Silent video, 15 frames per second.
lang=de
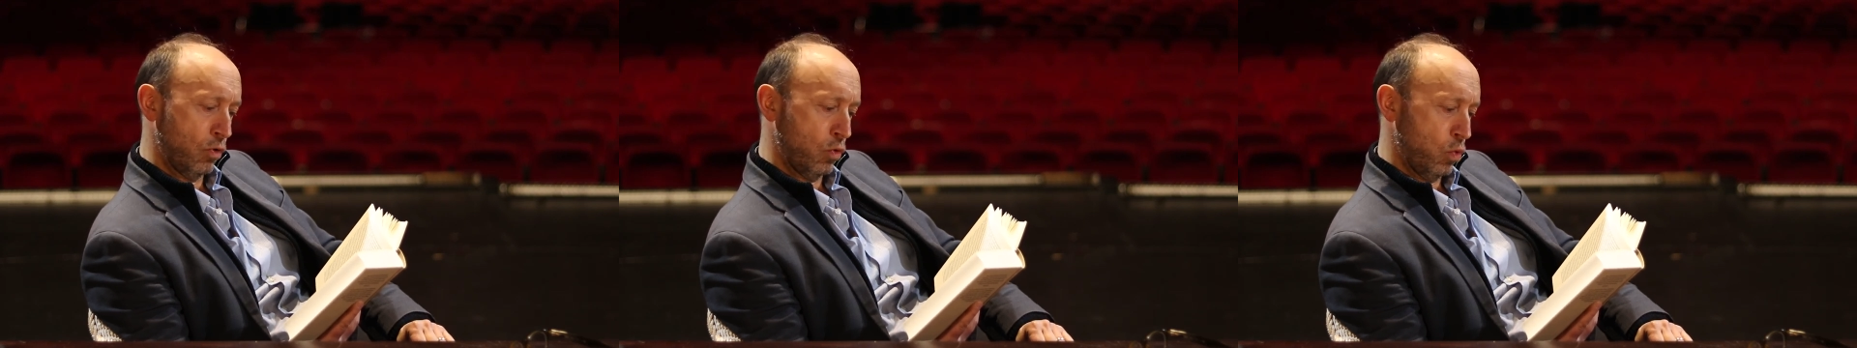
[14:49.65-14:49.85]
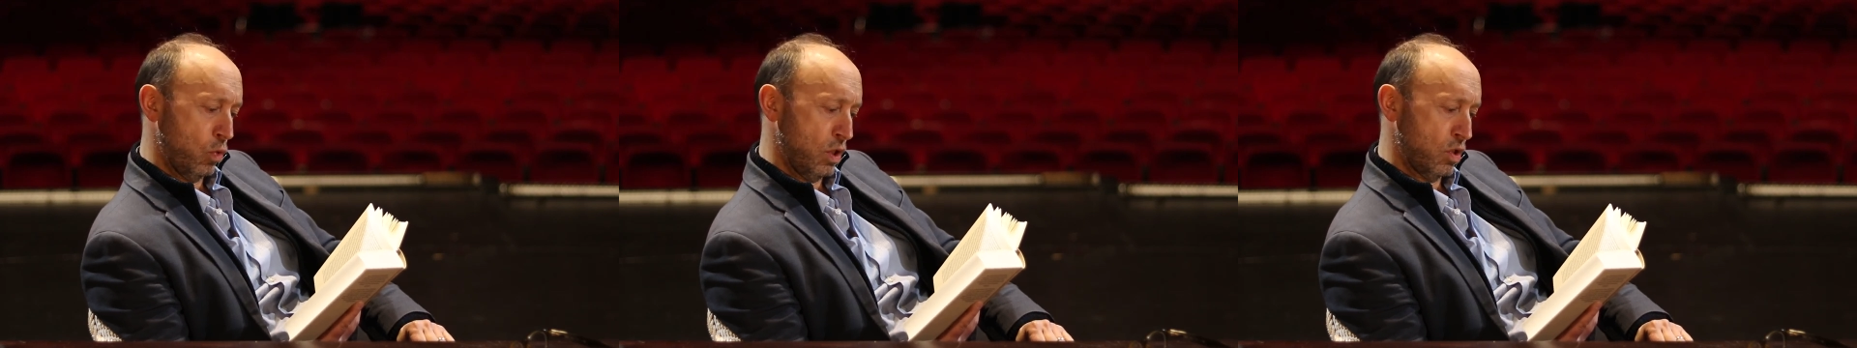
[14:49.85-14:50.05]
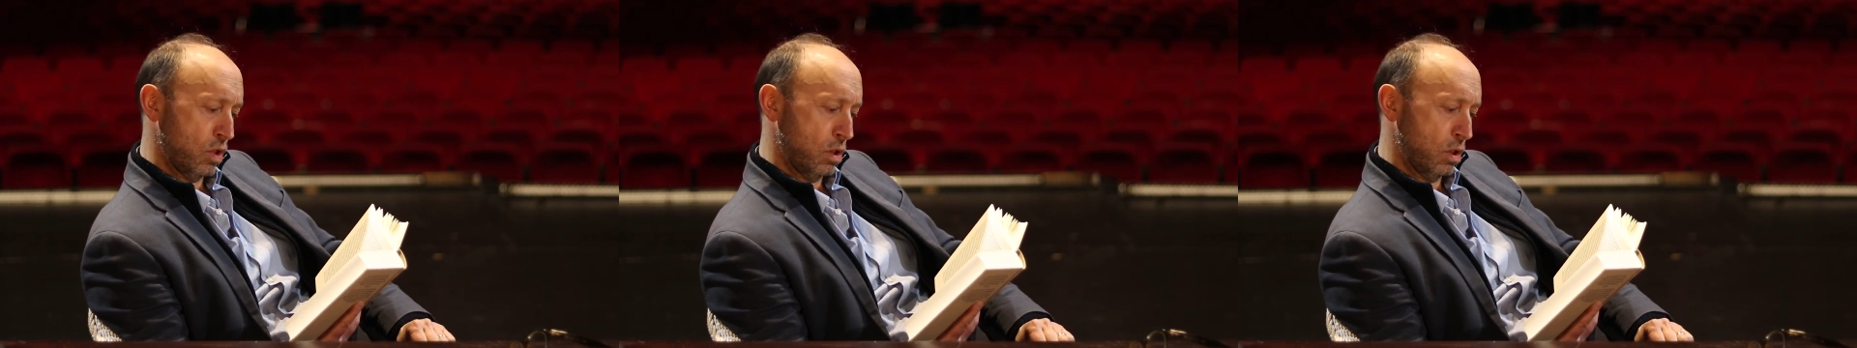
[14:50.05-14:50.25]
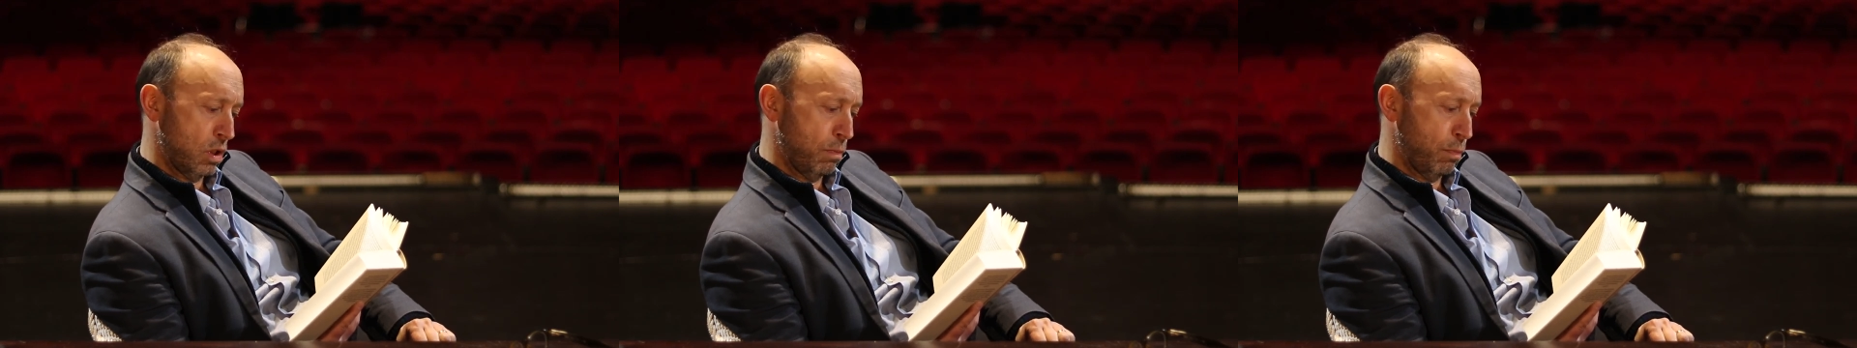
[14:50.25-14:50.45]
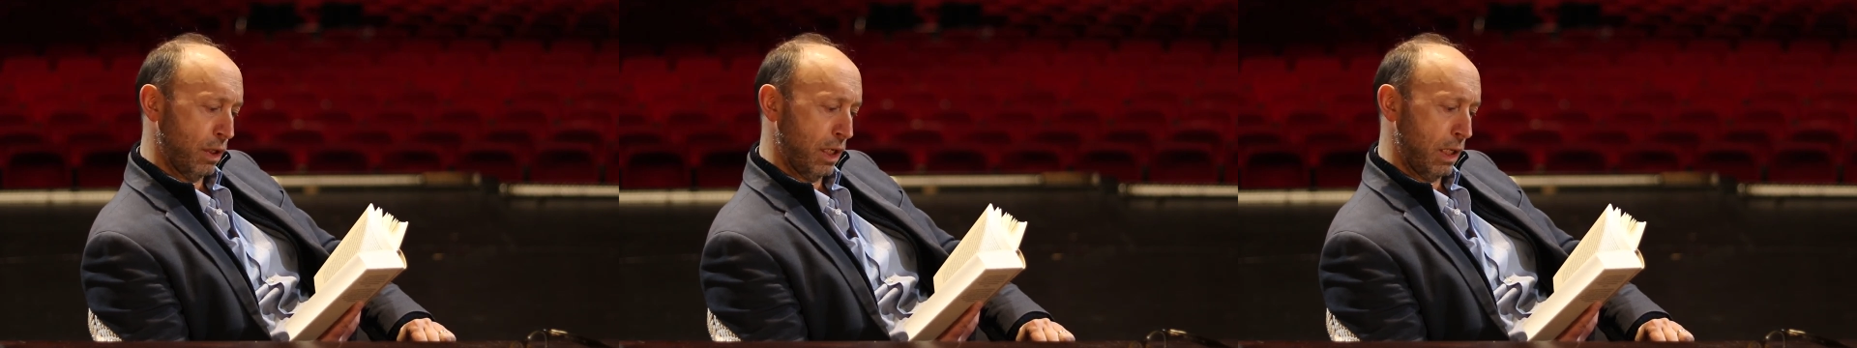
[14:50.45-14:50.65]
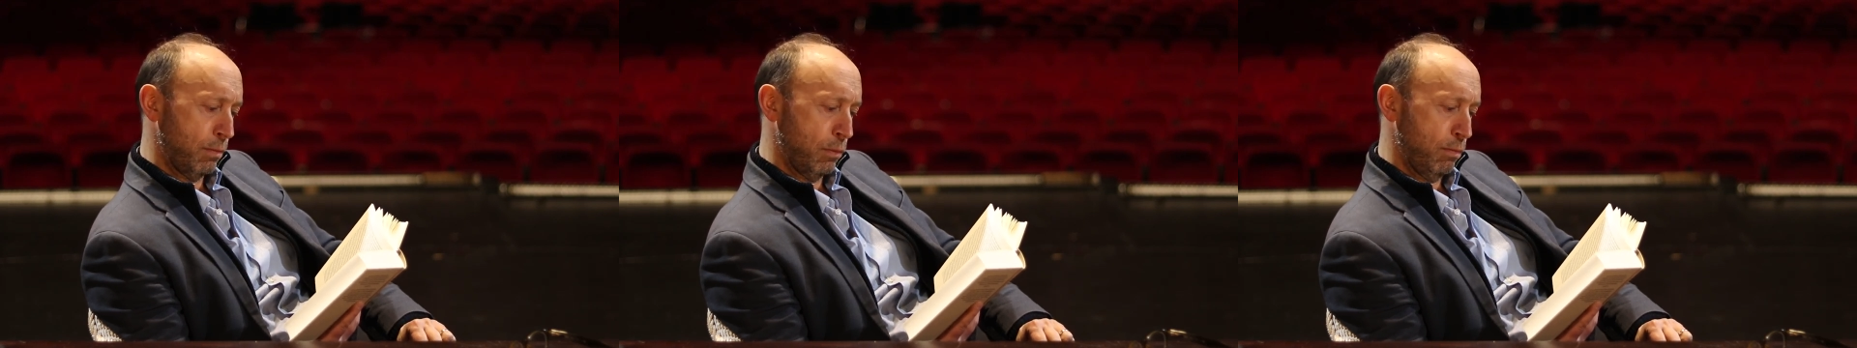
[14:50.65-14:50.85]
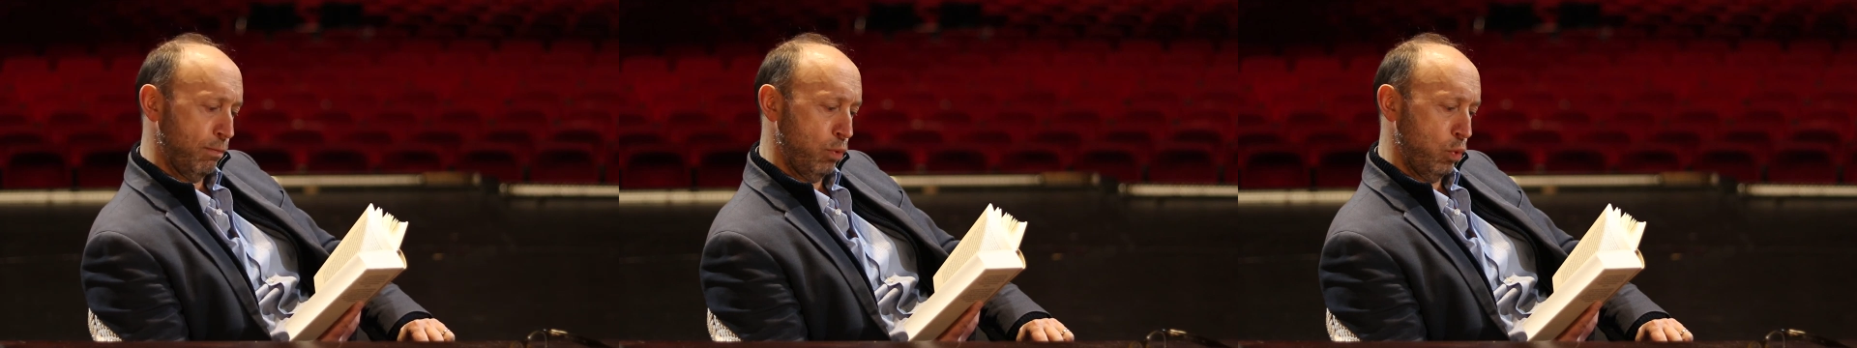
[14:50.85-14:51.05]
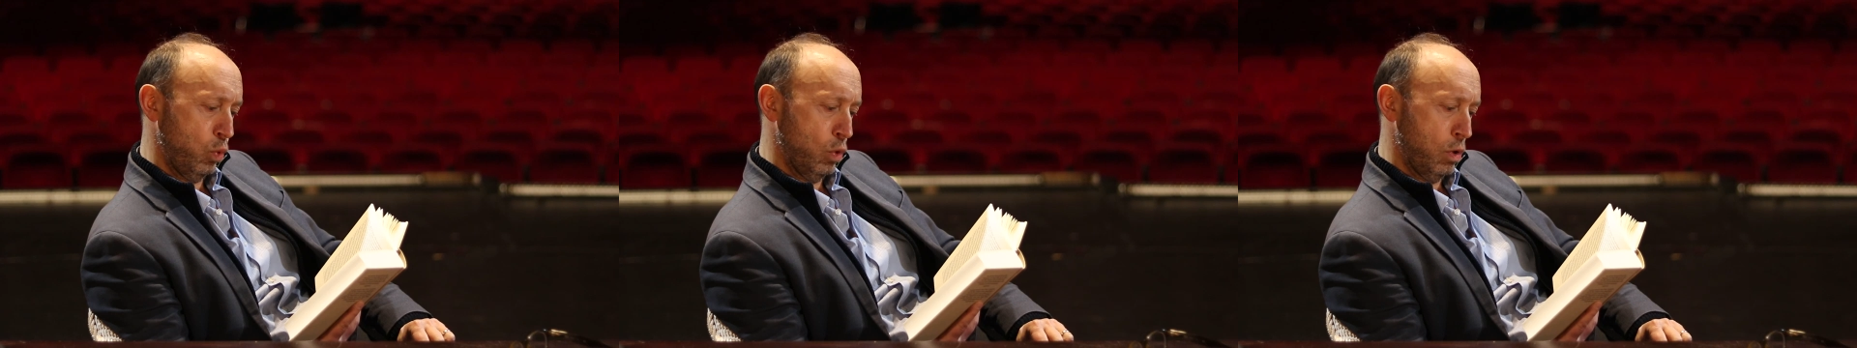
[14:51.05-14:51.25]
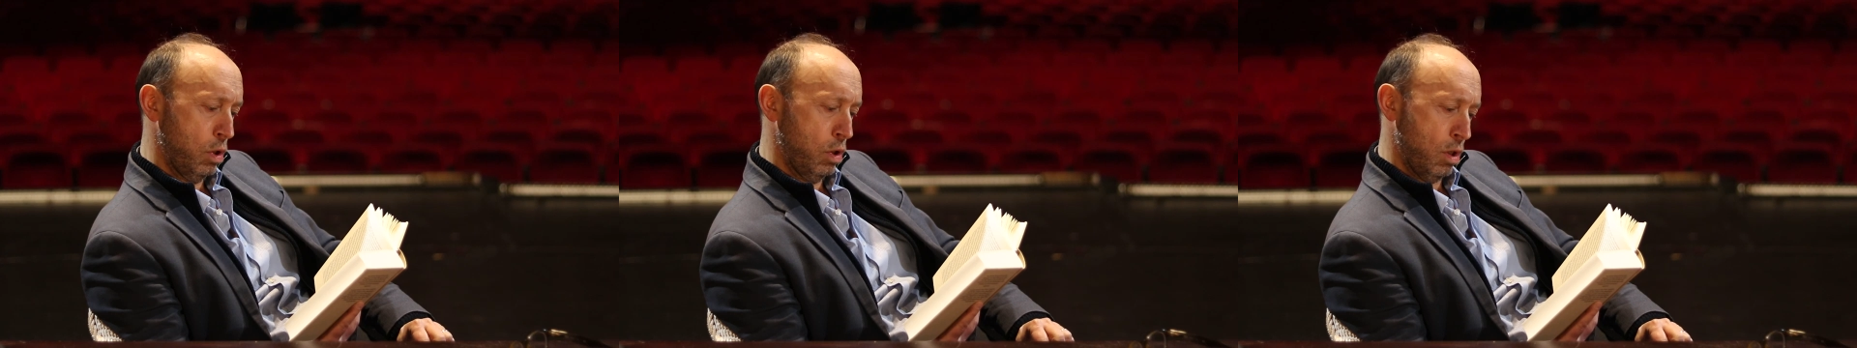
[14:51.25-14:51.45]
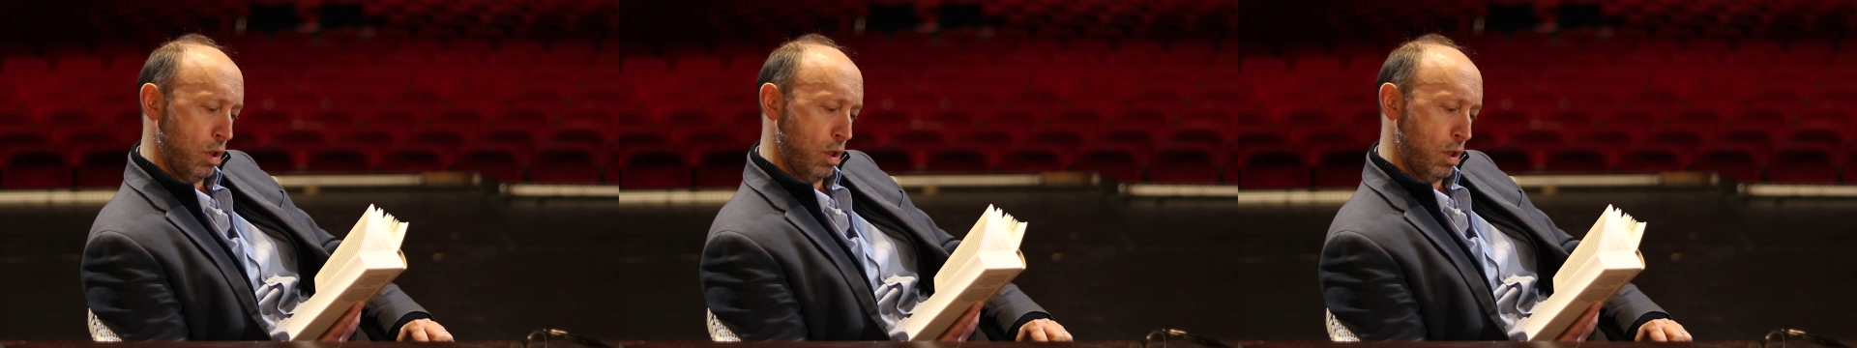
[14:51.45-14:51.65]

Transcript: Kulisse des Bremenbühl,